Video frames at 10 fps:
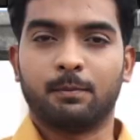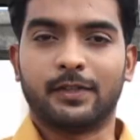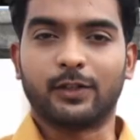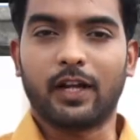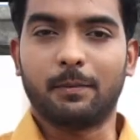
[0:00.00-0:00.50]

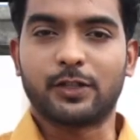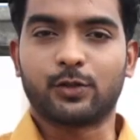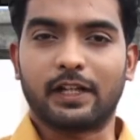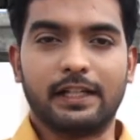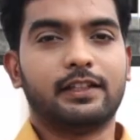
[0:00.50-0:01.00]
மதுரை
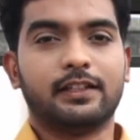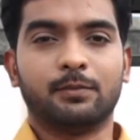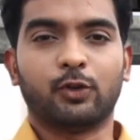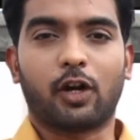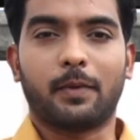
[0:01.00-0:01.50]
மெட்ரோ ரயில்
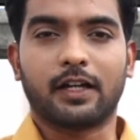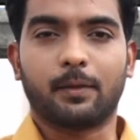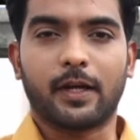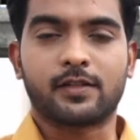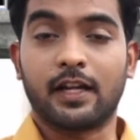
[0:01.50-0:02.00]
திட்டம்
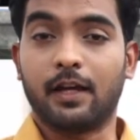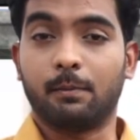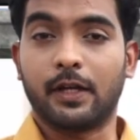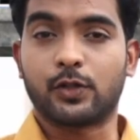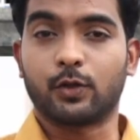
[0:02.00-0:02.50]
தொடர்பாக பேசின
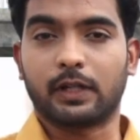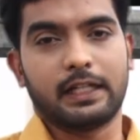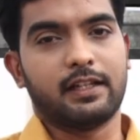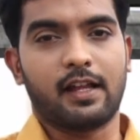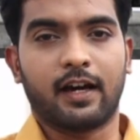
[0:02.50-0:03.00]
மெட்ரோ
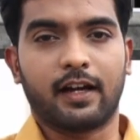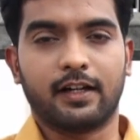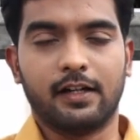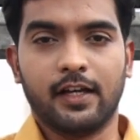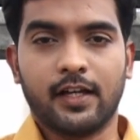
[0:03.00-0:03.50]
ரயில்
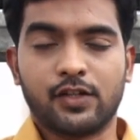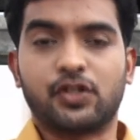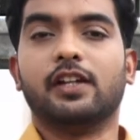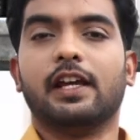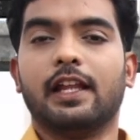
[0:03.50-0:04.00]
அதிகாரிகள்
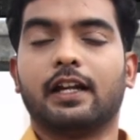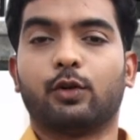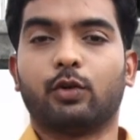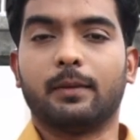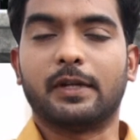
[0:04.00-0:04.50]
சென்னையில்
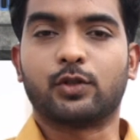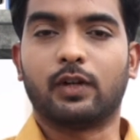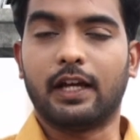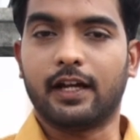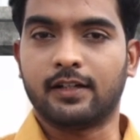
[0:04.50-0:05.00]
இருக்கக்கூடிய
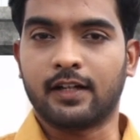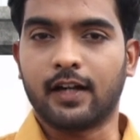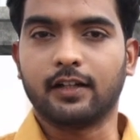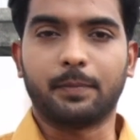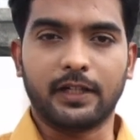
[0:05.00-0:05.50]
மெட்ரோல
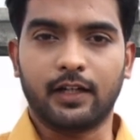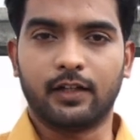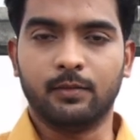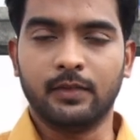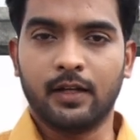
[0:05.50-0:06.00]
நான்கு
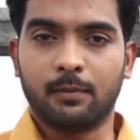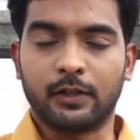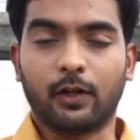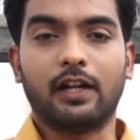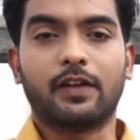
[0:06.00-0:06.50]
பெட்டிகளும்
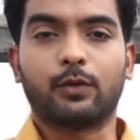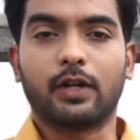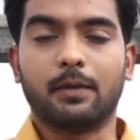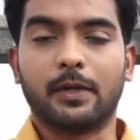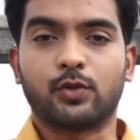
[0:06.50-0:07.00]
மதுரையில்
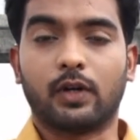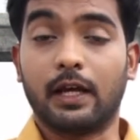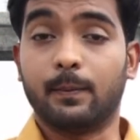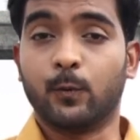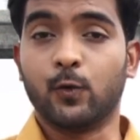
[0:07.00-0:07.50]
வரக்கூடிய
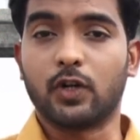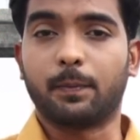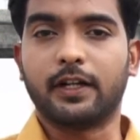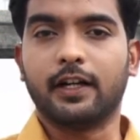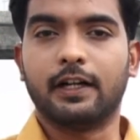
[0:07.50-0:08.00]
மெட்ரோல
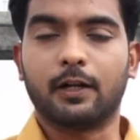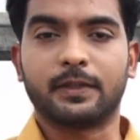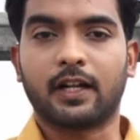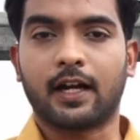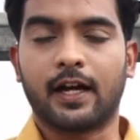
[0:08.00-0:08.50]
மூன்று பெட்டிகள்
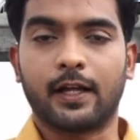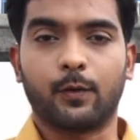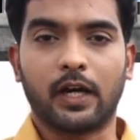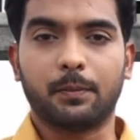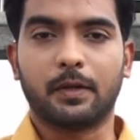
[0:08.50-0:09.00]

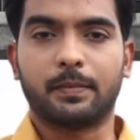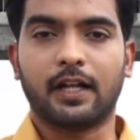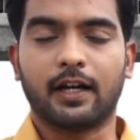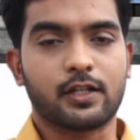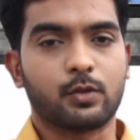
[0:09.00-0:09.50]
இருப்பதற்கான வாய்ப்பு
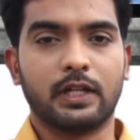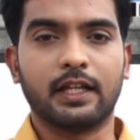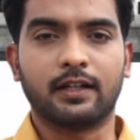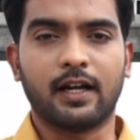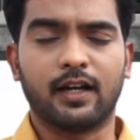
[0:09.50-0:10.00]
இருப்பதாக
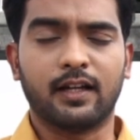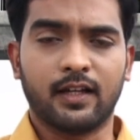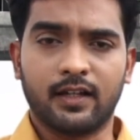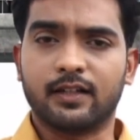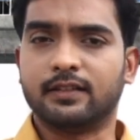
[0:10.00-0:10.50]
சொல்லியிருக்காங்க
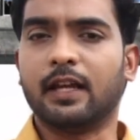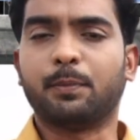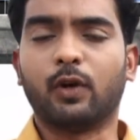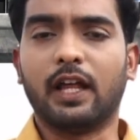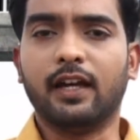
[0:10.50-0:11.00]
அதே
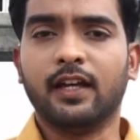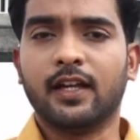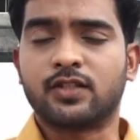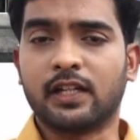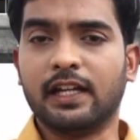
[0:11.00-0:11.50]
போல
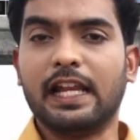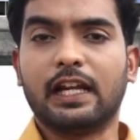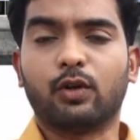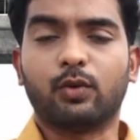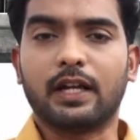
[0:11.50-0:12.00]
சென்னையில்
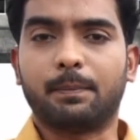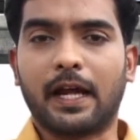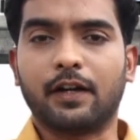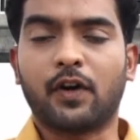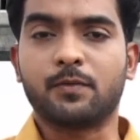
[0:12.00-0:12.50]
இருக்கக்கூடிய
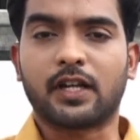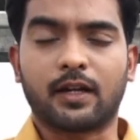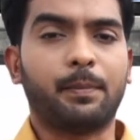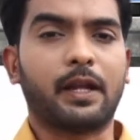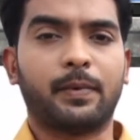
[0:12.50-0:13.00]
பிளாட்ஃபார்ம்ஸை
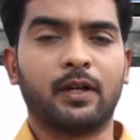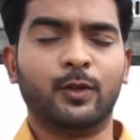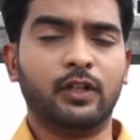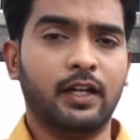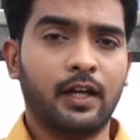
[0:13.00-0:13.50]
கம்பேர்
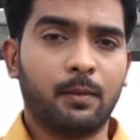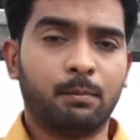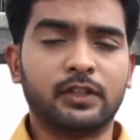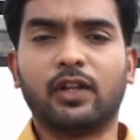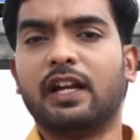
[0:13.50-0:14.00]
பண்ணும்போது
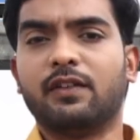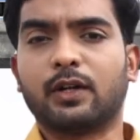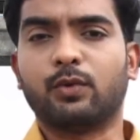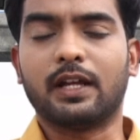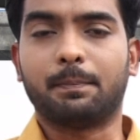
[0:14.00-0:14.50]
மதுரையில்
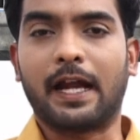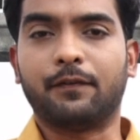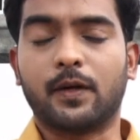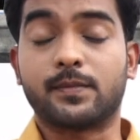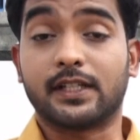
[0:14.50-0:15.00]
வரக்கூடிய
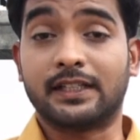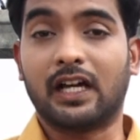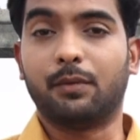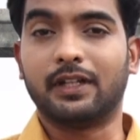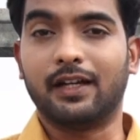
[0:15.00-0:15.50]
பிளாட்ஃபார்ம்ஸ்
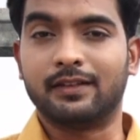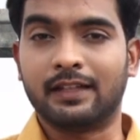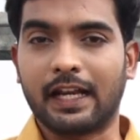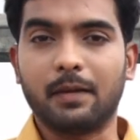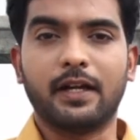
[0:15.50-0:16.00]
அதாவது
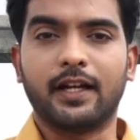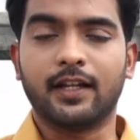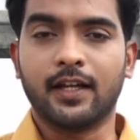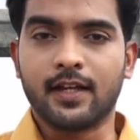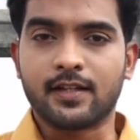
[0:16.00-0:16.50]

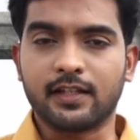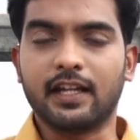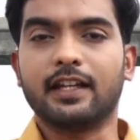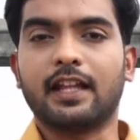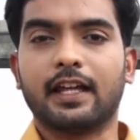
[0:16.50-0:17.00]
நடைமேடை
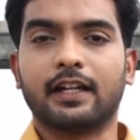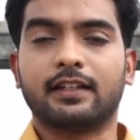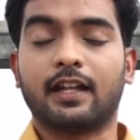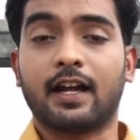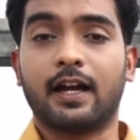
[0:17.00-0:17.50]
சிறியதா
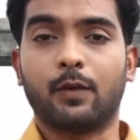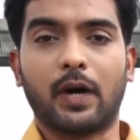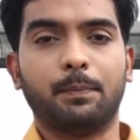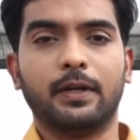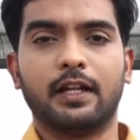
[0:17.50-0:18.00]
இருக்கிறதற்கான
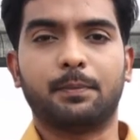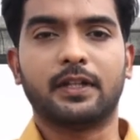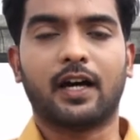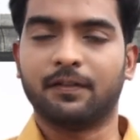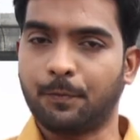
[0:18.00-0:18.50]
வாய்ப்புகள்
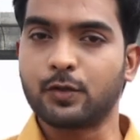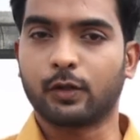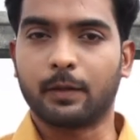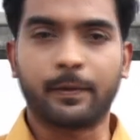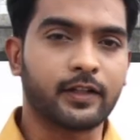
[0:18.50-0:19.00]
இருப்பதாகவும்
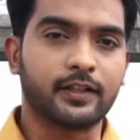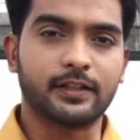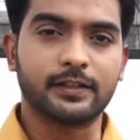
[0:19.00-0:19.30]
சொல்லப்படுது